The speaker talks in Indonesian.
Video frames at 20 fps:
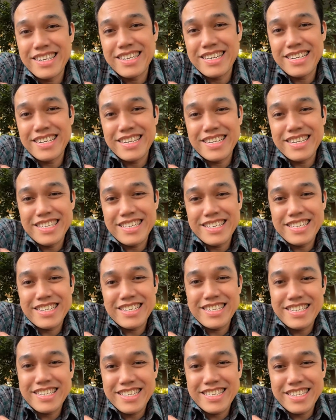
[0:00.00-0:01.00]

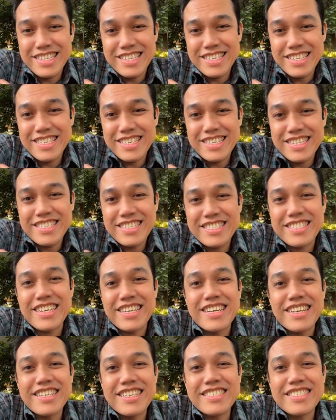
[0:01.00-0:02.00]
Betul, sampai
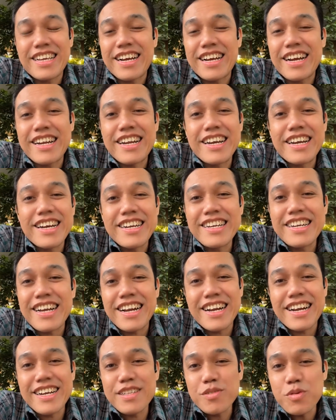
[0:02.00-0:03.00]
sampai seakan-akan
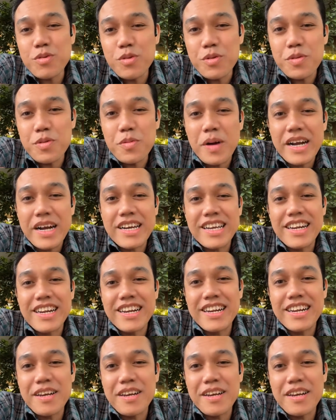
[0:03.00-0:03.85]
kakak itu wakil ini.